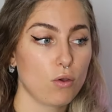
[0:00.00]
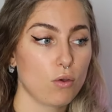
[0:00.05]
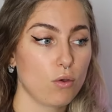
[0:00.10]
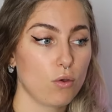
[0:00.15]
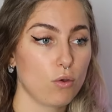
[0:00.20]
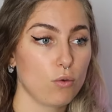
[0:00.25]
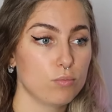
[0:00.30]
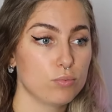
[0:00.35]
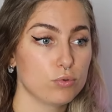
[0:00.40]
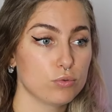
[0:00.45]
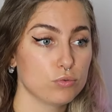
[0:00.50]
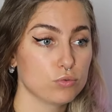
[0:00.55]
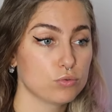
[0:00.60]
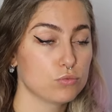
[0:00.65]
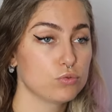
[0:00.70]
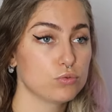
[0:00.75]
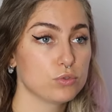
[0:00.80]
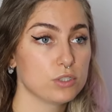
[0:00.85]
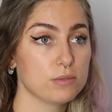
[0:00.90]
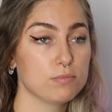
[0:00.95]
euh, pour le
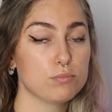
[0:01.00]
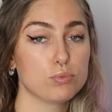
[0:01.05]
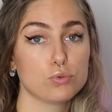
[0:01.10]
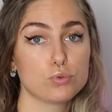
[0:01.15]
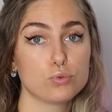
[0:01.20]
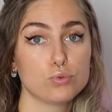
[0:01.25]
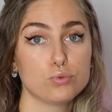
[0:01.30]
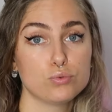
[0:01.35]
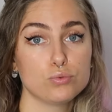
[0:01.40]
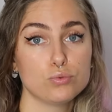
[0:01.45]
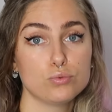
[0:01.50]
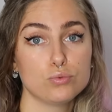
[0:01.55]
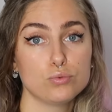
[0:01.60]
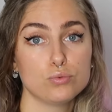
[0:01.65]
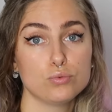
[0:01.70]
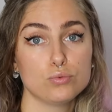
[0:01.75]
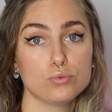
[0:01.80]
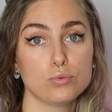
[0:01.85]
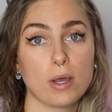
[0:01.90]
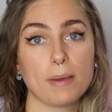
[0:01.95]
coup j'ai
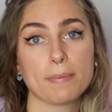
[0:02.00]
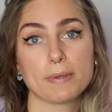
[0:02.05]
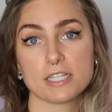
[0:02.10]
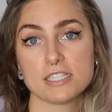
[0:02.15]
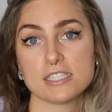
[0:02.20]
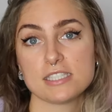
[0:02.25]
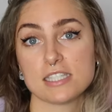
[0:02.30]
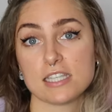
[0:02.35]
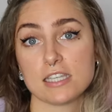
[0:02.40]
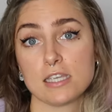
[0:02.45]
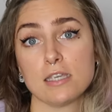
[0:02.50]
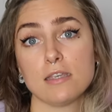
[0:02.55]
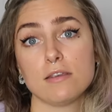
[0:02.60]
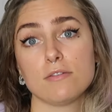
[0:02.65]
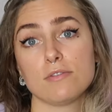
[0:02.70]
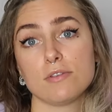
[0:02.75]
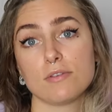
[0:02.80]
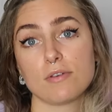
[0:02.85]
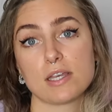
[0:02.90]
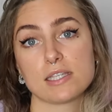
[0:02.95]
beaucoup apprécié
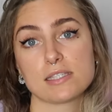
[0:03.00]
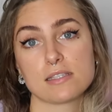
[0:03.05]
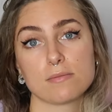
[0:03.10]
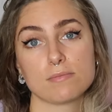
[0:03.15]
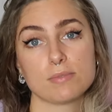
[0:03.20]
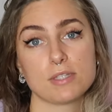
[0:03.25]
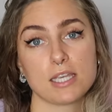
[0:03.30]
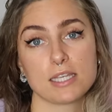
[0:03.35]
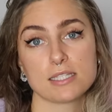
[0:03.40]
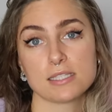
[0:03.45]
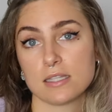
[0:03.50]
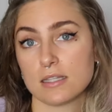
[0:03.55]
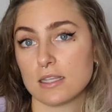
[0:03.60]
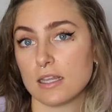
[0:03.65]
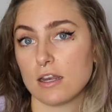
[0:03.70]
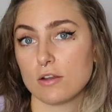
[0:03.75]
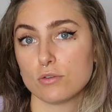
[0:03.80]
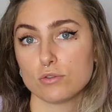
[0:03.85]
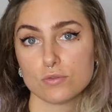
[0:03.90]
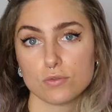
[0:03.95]
vivre à Saint-Pierre c'était
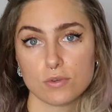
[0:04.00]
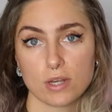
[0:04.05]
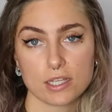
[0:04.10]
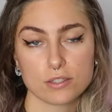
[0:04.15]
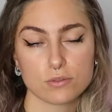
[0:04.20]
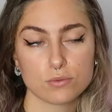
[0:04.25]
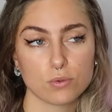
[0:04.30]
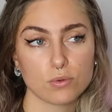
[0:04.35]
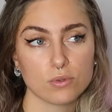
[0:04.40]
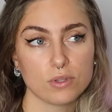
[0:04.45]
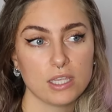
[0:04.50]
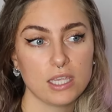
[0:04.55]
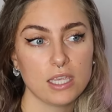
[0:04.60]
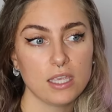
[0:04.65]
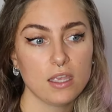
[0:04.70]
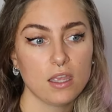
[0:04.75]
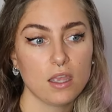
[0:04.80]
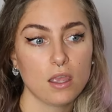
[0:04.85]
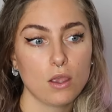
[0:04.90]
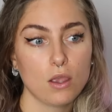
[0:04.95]
là où je voulais
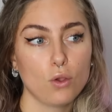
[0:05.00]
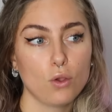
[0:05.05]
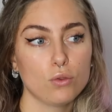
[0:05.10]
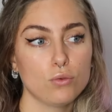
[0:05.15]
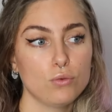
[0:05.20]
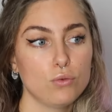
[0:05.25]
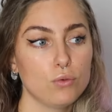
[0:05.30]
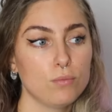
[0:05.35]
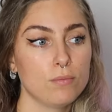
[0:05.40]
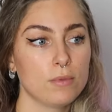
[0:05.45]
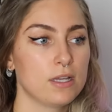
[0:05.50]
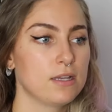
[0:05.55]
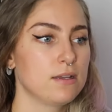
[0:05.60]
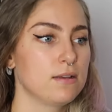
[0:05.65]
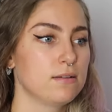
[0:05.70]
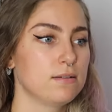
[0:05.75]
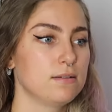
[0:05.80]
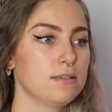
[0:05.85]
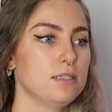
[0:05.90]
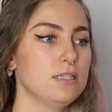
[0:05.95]
retourner
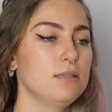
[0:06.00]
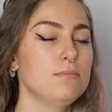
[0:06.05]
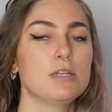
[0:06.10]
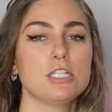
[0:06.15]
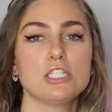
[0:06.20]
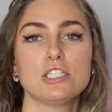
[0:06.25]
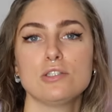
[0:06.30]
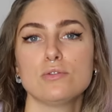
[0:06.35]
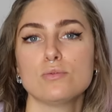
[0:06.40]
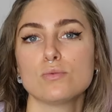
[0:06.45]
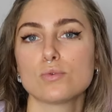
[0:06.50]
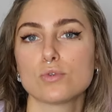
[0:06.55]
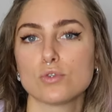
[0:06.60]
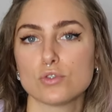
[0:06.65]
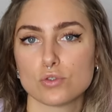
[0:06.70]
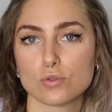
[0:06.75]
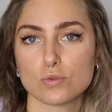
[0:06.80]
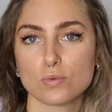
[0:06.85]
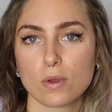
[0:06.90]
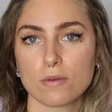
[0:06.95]
demain imaginons que
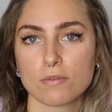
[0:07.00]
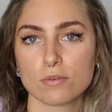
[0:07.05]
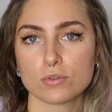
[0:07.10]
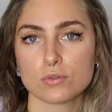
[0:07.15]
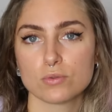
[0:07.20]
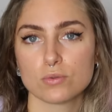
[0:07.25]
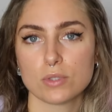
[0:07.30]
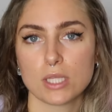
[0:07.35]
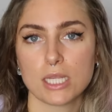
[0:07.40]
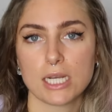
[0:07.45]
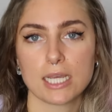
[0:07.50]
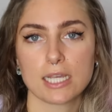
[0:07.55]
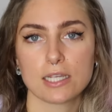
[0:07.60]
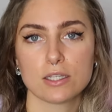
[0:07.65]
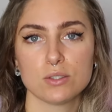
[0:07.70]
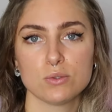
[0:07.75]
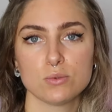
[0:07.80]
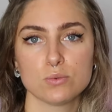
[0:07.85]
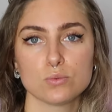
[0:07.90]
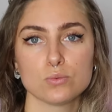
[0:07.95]
je doive retourner à la
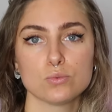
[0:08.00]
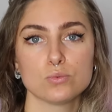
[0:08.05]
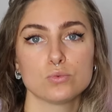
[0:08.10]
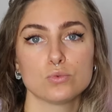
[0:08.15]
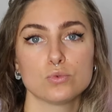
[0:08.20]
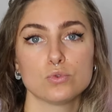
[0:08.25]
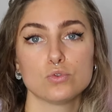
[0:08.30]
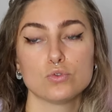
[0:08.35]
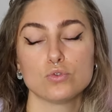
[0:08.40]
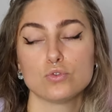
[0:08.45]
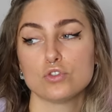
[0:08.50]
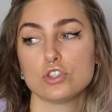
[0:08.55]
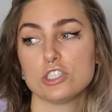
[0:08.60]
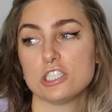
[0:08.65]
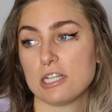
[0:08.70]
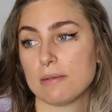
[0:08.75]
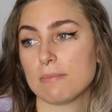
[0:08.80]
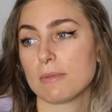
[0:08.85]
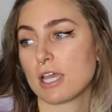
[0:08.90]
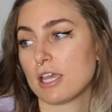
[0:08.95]
Réunion
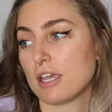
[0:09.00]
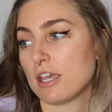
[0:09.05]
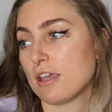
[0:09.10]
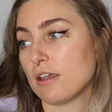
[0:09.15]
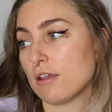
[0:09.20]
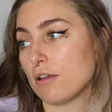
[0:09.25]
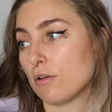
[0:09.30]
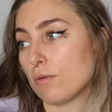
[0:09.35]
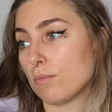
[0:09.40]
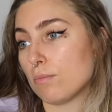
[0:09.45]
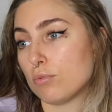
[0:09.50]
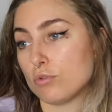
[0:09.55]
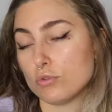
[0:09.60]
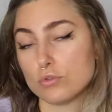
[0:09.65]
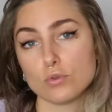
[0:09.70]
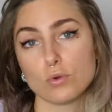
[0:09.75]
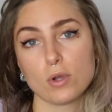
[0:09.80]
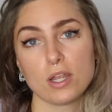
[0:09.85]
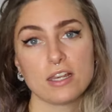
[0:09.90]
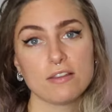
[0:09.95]
j'aimerais
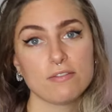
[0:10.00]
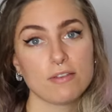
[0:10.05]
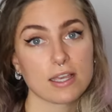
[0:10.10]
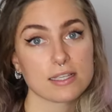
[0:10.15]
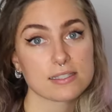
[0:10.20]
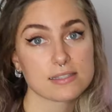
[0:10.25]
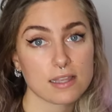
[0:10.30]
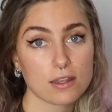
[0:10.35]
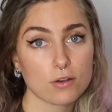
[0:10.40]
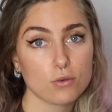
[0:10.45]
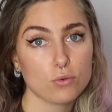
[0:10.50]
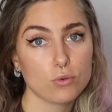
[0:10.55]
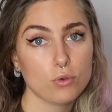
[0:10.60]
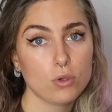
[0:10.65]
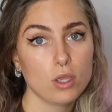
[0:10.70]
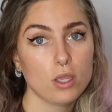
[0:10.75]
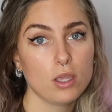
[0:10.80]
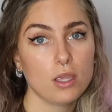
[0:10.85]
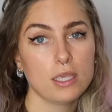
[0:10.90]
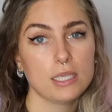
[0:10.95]
plutôt aller vers Saint-Leu
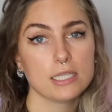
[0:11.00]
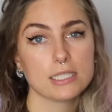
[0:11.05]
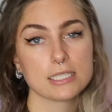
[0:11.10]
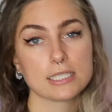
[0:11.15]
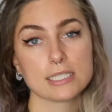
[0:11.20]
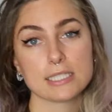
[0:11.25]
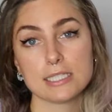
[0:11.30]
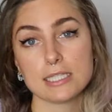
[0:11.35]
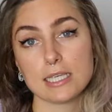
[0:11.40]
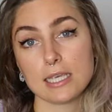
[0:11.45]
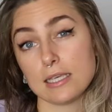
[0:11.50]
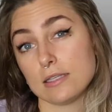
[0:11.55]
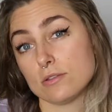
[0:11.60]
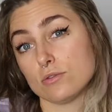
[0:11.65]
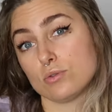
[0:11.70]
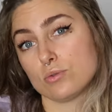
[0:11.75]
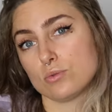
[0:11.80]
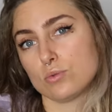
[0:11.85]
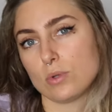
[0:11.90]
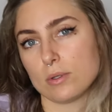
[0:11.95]
qui est
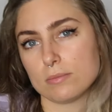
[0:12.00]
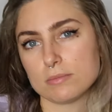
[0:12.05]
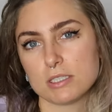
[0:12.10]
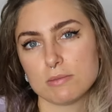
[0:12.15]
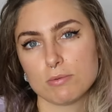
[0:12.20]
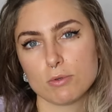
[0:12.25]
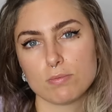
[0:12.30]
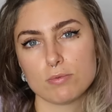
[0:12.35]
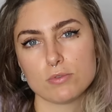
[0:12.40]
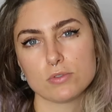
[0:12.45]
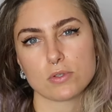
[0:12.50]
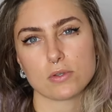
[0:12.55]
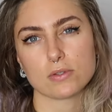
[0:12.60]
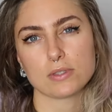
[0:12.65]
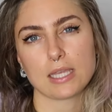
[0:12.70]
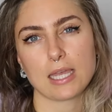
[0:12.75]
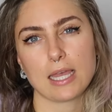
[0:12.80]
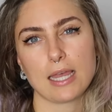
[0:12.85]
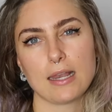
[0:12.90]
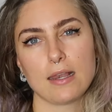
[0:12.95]
du coup un petit peu plus
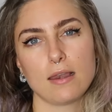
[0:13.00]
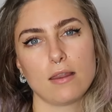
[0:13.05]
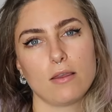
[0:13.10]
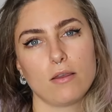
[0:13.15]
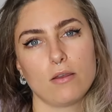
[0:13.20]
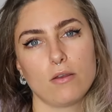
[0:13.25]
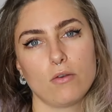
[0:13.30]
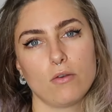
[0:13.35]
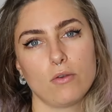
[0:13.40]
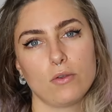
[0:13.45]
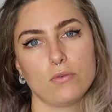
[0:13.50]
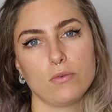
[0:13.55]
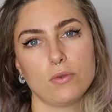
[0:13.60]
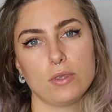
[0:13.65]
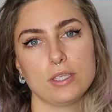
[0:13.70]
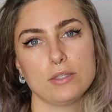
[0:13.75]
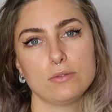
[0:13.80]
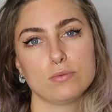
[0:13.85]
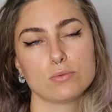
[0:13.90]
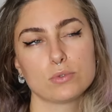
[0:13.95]
central
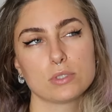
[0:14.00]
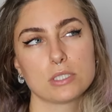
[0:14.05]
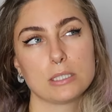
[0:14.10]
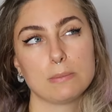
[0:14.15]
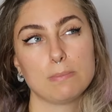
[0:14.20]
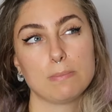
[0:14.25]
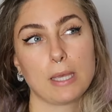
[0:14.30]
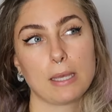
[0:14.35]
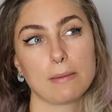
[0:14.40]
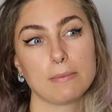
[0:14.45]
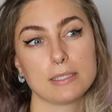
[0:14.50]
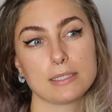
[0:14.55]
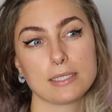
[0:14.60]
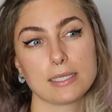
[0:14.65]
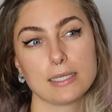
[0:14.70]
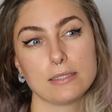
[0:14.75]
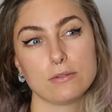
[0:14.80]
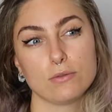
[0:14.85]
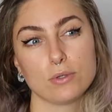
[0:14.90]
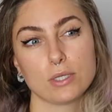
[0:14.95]
et donc qui
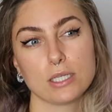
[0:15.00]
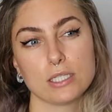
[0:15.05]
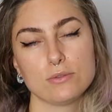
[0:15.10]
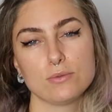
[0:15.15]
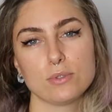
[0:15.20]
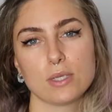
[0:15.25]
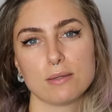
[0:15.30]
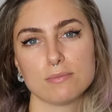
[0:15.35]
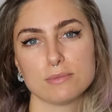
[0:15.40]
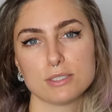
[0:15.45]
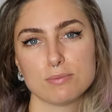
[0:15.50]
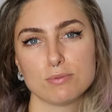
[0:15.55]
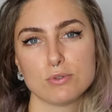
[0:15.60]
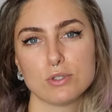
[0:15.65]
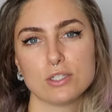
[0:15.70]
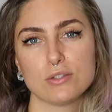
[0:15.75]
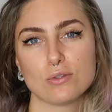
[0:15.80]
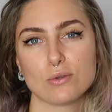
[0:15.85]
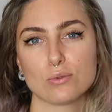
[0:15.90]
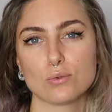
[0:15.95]
permettrait de réduire un petit peu
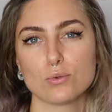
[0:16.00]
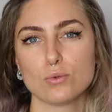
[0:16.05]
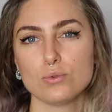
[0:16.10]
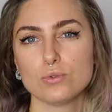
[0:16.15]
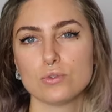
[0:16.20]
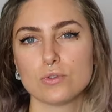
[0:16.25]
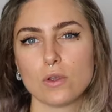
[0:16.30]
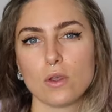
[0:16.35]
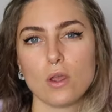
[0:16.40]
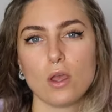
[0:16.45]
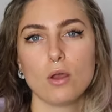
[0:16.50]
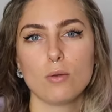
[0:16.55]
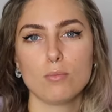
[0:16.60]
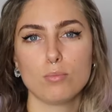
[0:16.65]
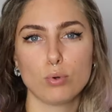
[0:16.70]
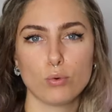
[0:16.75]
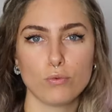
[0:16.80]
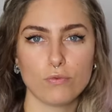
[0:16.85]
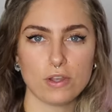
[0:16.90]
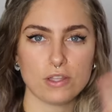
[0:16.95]
les temps de route
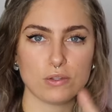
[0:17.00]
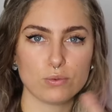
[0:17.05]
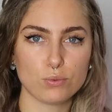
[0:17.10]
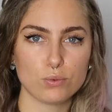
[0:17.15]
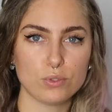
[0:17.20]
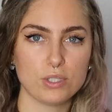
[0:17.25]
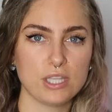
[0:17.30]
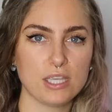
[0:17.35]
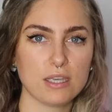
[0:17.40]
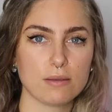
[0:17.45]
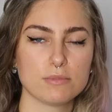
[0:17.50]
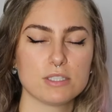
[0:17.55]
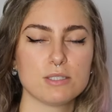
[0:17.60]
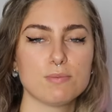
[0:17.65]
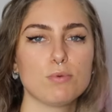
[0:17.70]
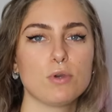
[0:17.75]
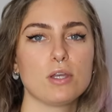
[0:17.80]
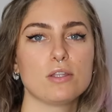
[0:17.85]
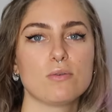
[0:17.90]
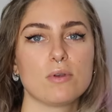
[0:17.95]
pour vadrouiller un petit
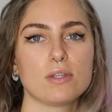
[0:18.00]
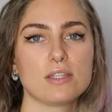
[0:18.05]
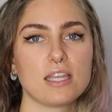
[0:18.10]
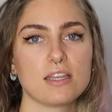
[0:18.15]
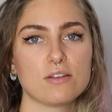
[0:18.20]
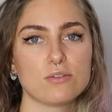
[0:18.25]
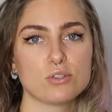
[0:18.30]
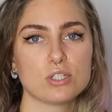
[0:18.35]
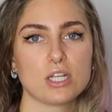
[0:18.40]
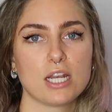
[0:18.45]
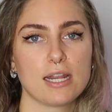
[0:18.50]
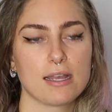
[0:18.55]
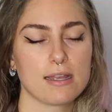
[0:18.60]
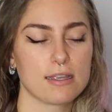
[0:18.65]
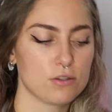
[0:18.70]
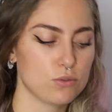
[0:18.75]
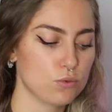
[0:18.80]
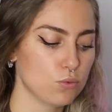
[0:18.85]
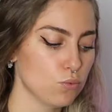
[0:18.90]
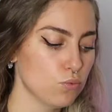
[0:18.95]
peu à droite à gauche à la
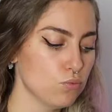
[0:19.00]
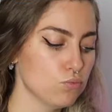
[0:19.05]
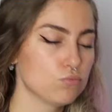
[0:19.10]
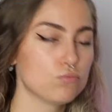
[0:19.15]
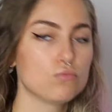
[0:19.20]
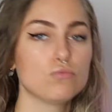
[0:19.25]
Réunion